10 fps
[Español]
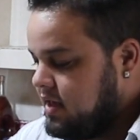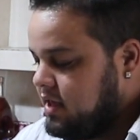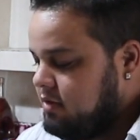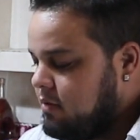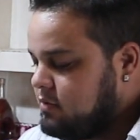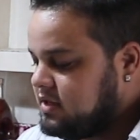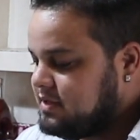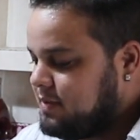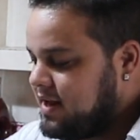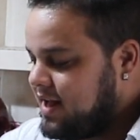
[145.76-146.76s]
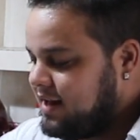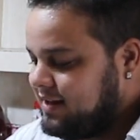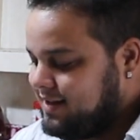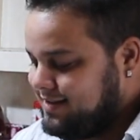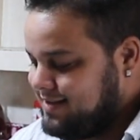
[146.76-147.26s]
y vamos a
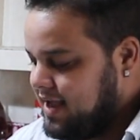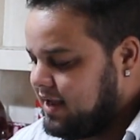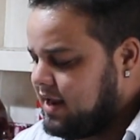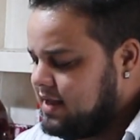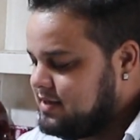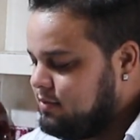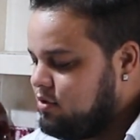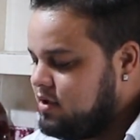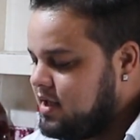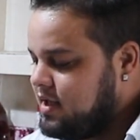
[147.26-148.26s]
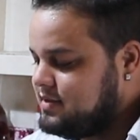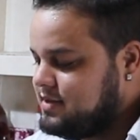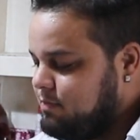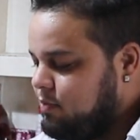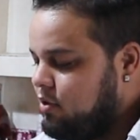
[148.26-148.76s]
esperar a que la cebolla
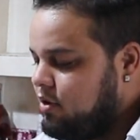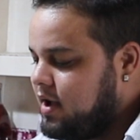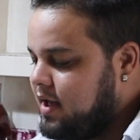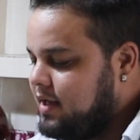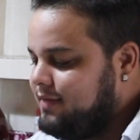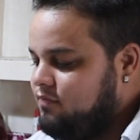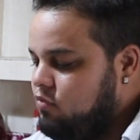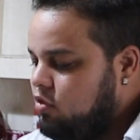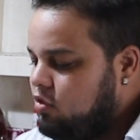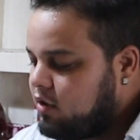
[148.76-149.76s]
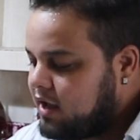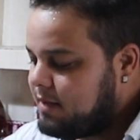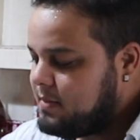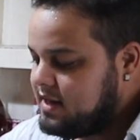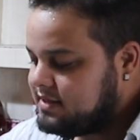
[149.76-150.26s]
se ponga no
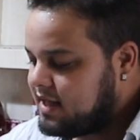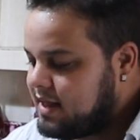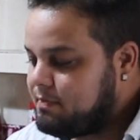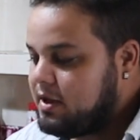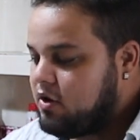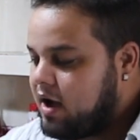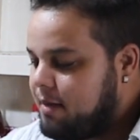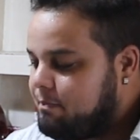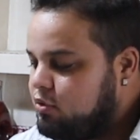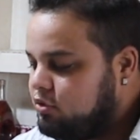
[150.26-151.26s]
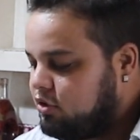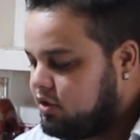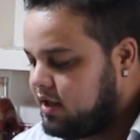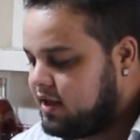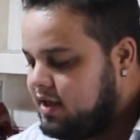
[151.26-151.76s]
caramelizada, pero a punto
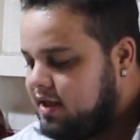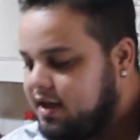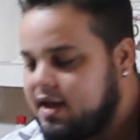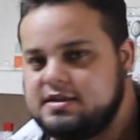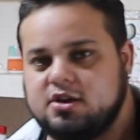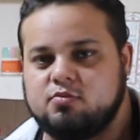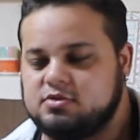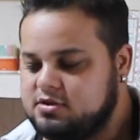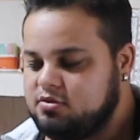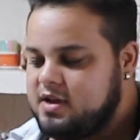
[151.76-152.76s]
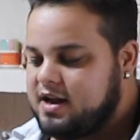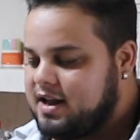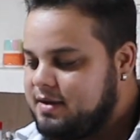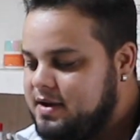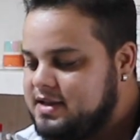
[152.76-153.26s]
de, casi como si estuviera
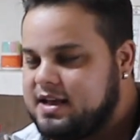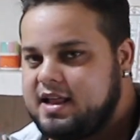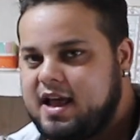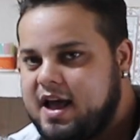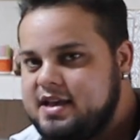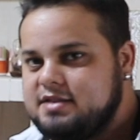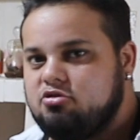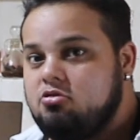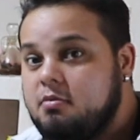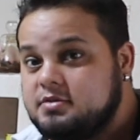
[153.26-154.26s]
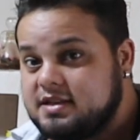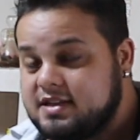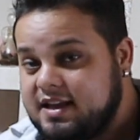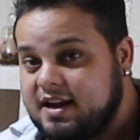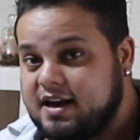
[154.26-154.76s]
caramelizada, ahí es cuando vamos a
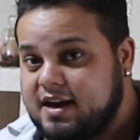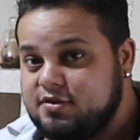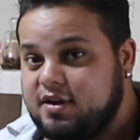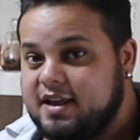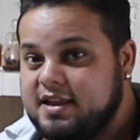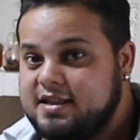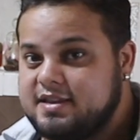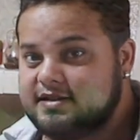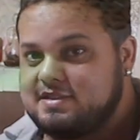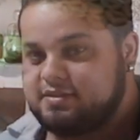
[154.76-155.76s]
seguir agregando ingredientes.